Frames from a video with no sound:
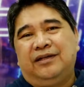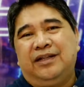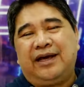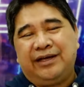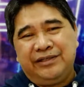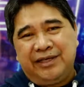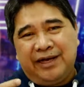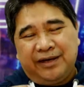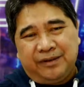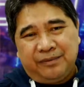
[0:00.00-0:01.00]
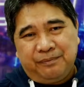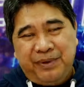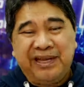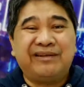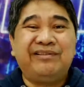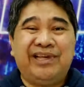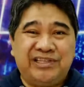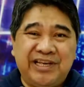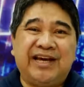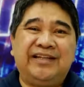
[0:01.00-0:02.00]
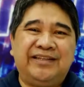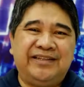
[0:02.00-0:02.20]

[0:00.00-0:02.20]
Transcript: na kanyang pinagtisan.